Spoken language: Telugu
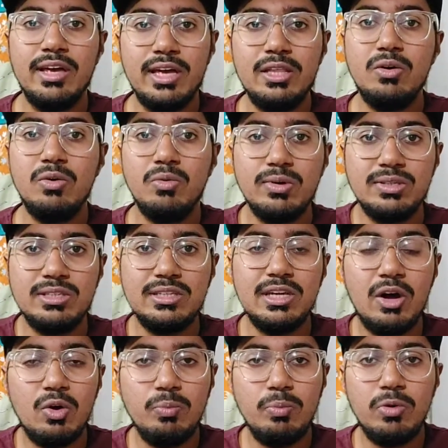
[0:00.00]
ఏదో వచ్చిన
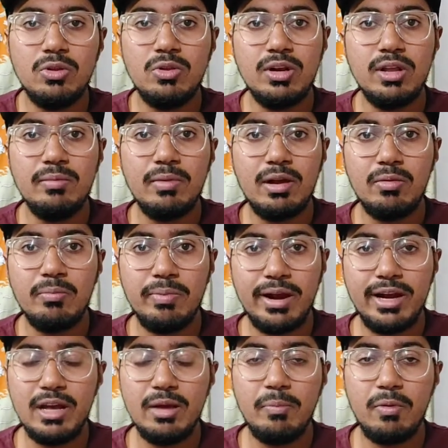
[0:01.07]
అవుట్పుట్ తోటి మనం
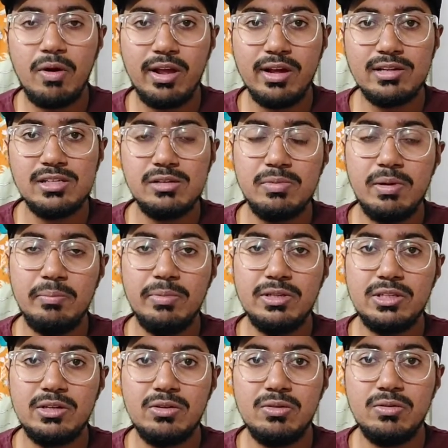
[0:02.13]
బయటకి ప్రోడక్ట్స్ని
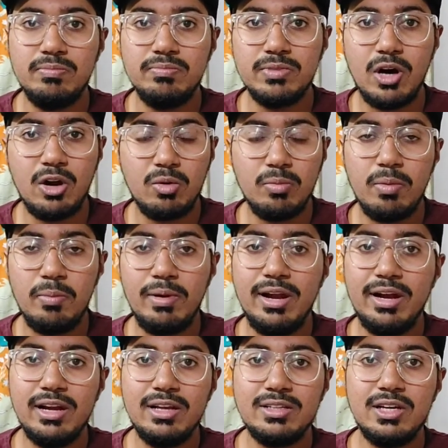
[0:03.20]
పంపించడం
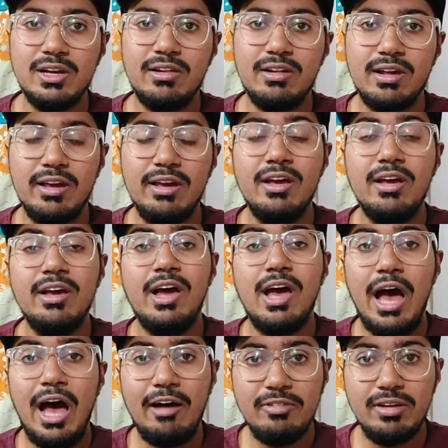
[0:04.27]
ఆటోమొబైల్ ఇండస్ట్రీస్కి
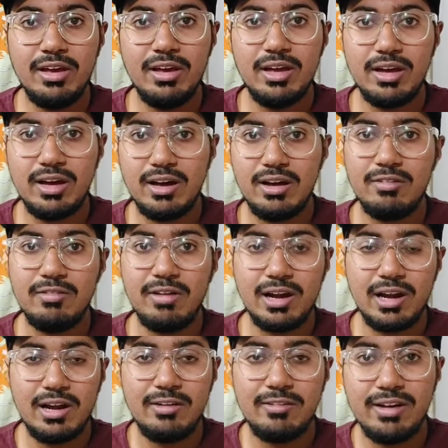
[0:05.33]
అవే
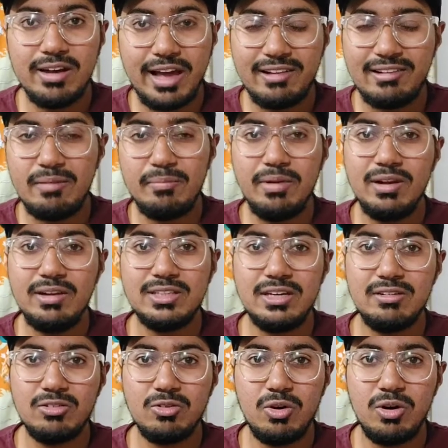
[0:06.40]
వాటి అసెంబ్లీ
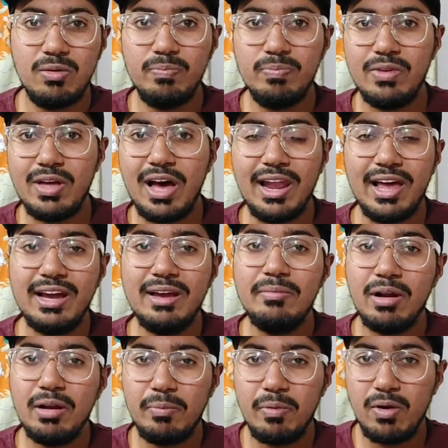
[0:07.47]
చేసుకోవడం అలాగే
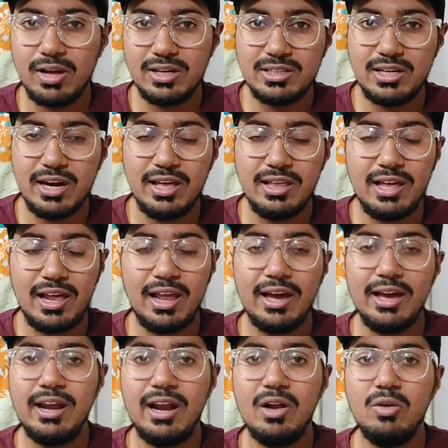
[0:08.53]
మన ప్రొడక్షన్ అనేది
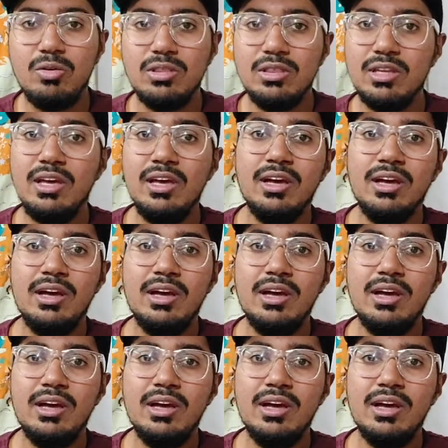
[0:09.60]
అలాగే రన్ అవుతుంది